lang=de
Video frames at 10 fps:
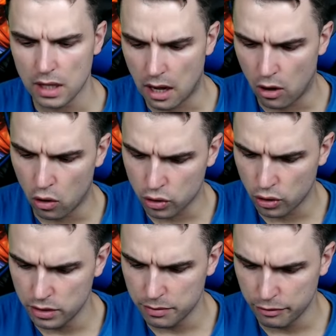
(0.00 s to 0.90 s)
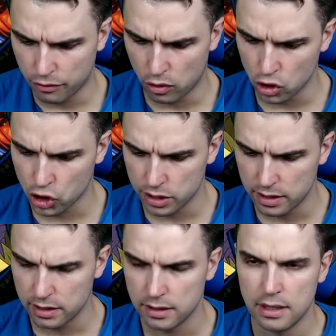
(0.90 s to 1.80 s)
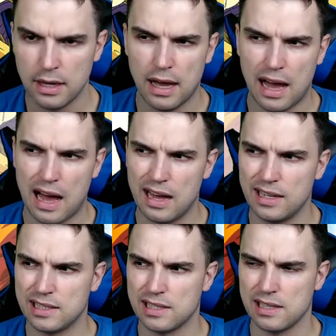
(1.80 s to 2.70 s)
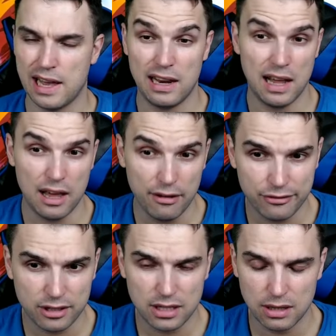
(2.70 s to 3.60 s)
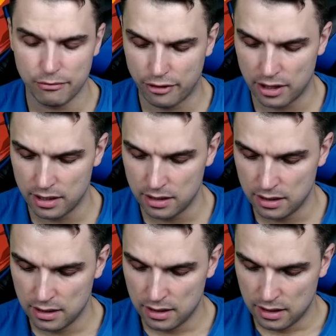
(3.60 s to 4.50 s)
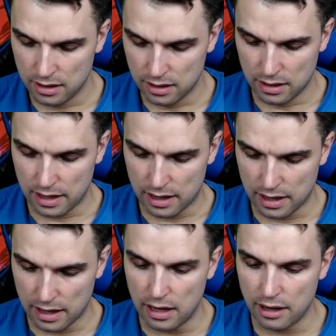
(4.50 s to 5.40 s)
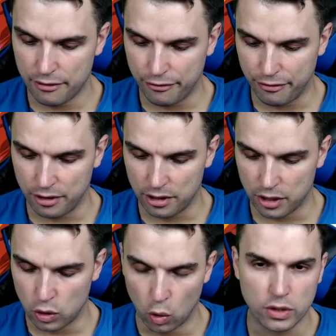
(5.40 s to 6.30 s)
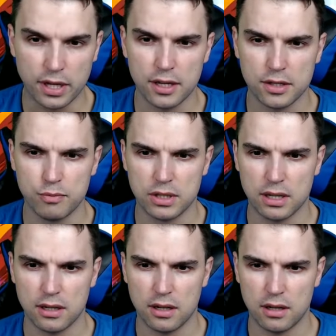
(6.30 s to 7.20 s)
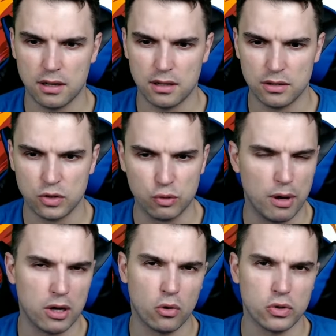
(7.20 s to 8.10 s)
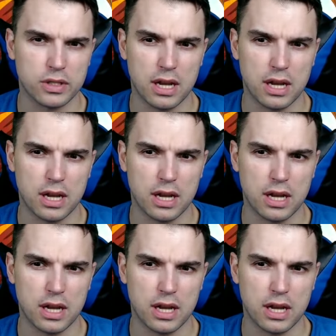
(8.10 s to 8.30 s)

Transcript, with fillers: Auch könnte ich mir vorstellen, als LF in dem Fall, LF äh, Gotenks mit seiner äh, Super Ghost